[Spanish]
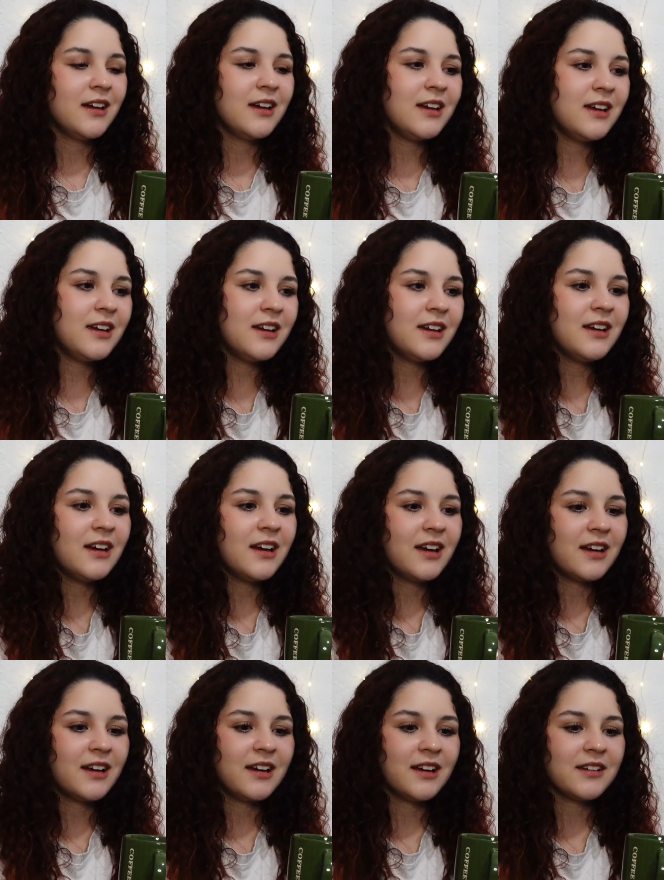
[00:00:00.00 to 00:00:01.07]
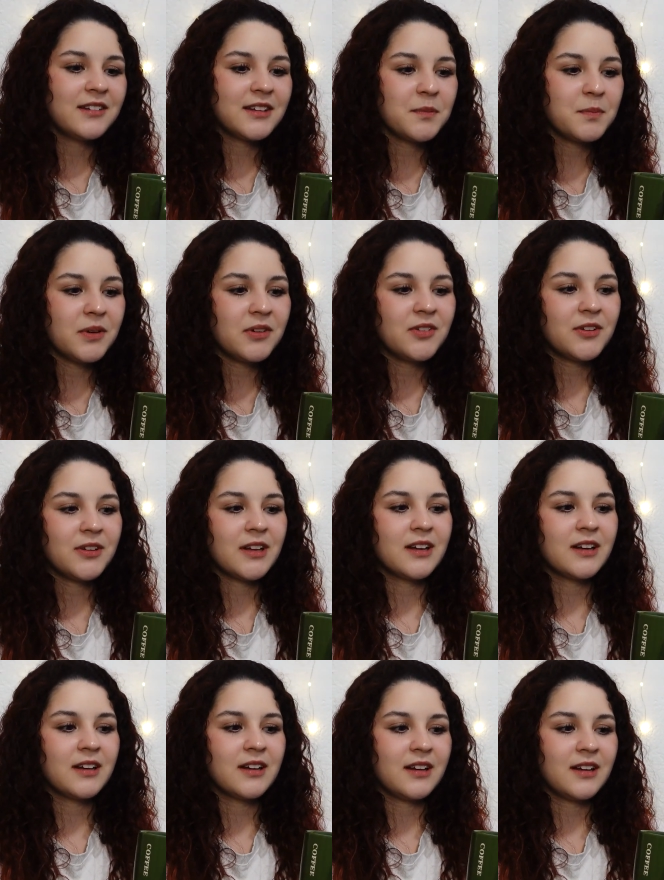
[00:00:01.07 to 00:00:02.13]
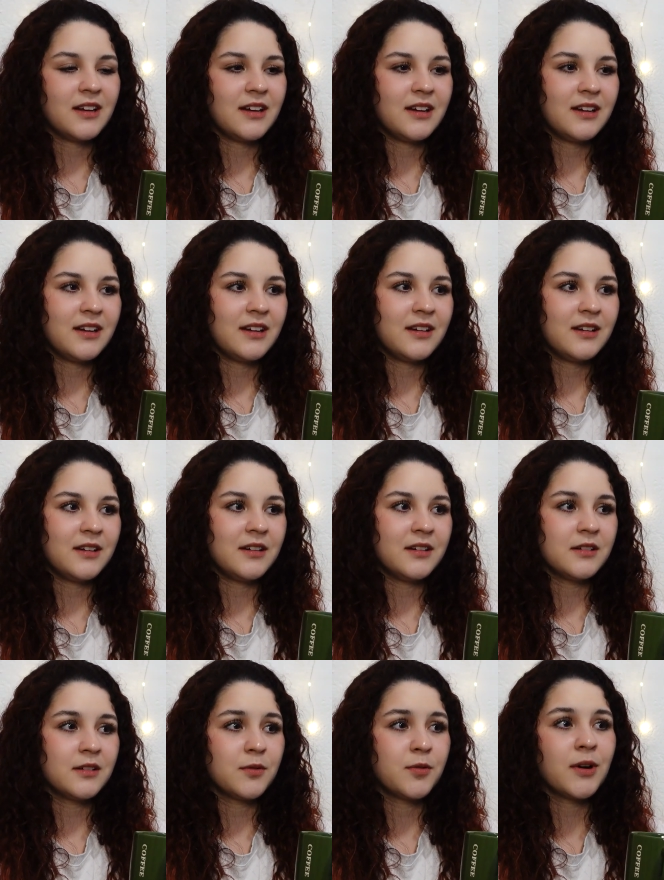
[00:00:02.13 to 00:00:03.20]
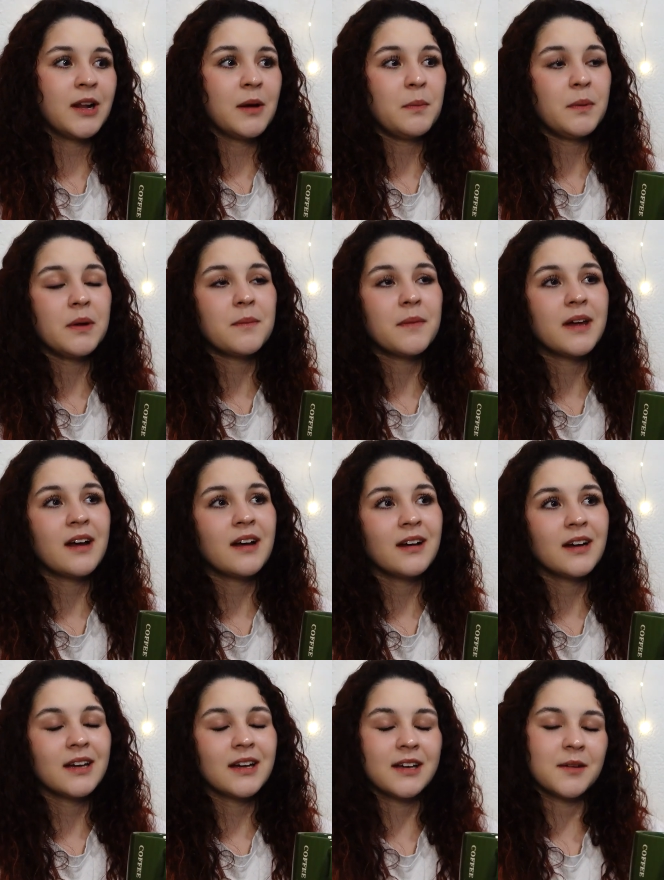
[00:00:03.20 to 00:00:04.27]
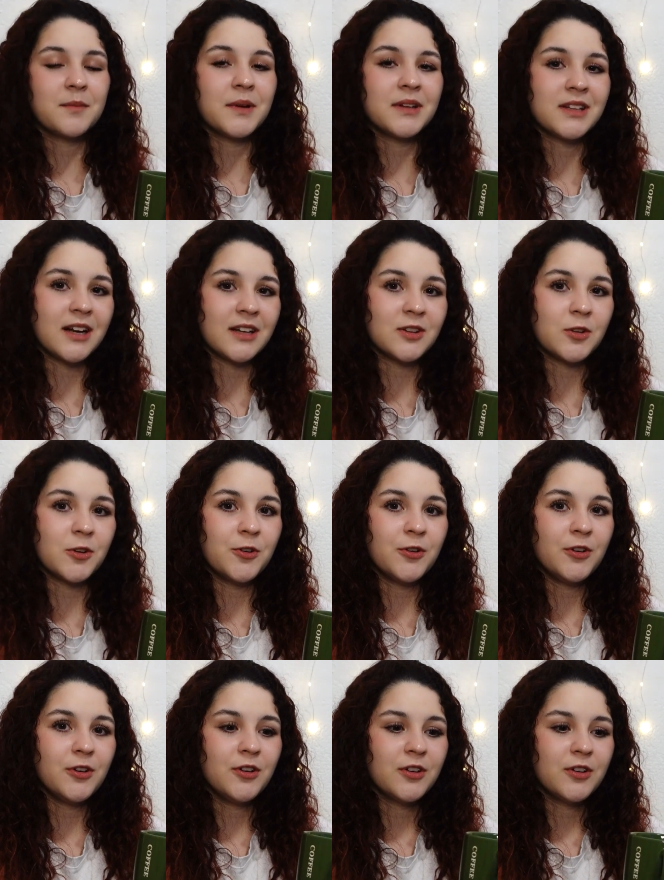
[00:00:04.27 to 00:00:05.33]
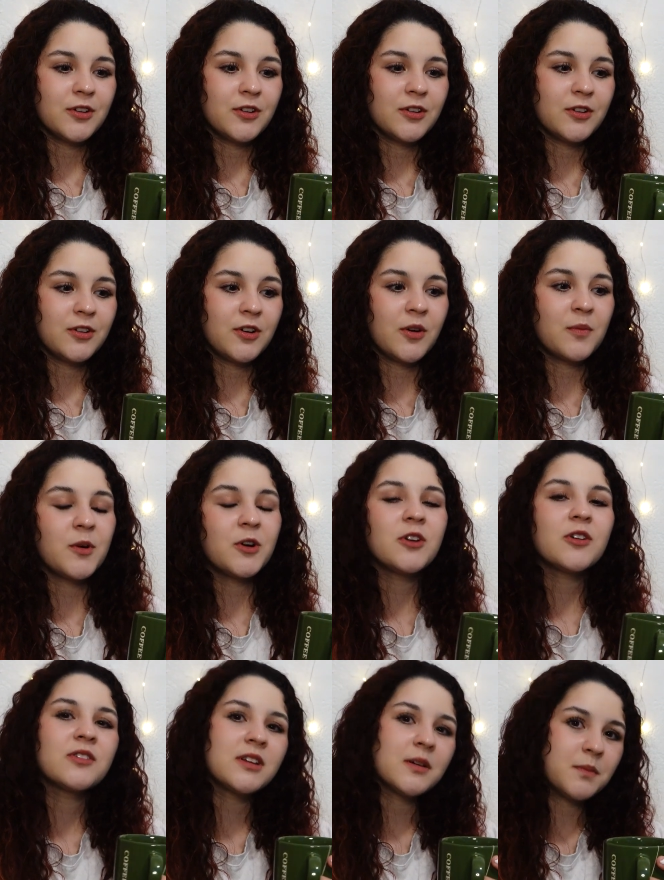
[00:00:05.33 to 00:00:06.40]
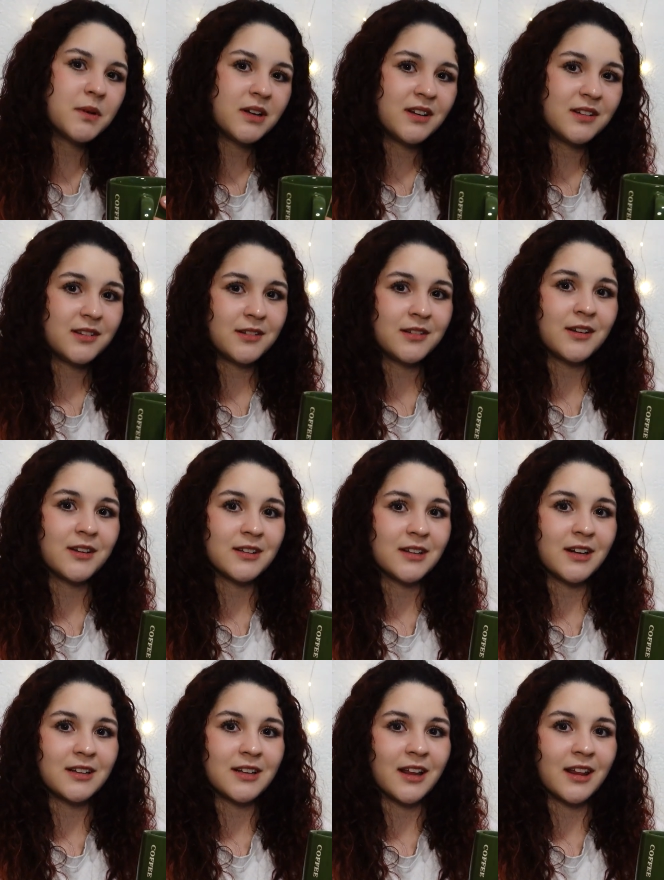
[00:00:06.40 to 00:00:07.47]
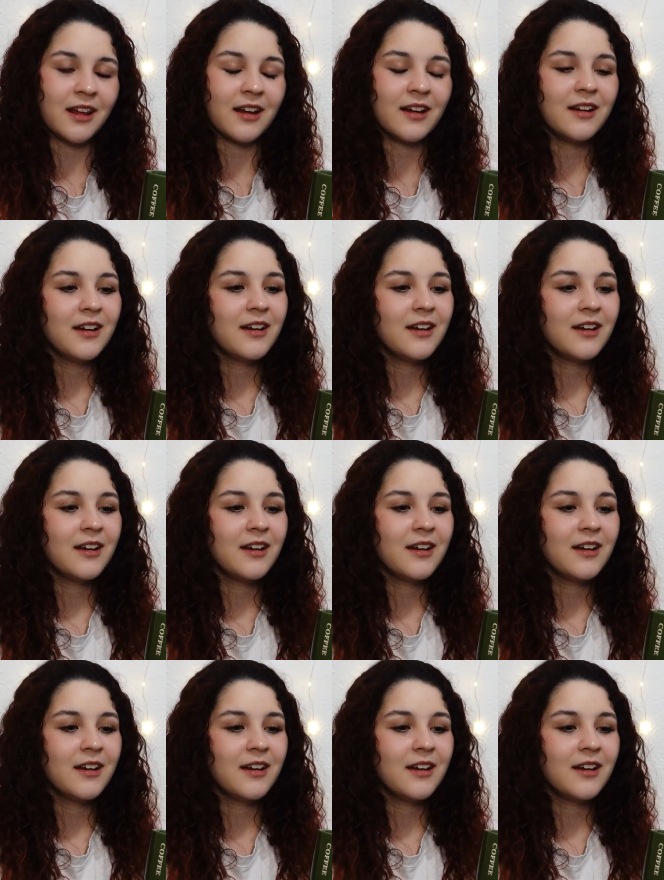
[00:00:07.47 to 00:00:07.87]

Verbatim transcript: Y eh, esta persona eh, fue la primera que me trató como yo siempre quise ser tratada.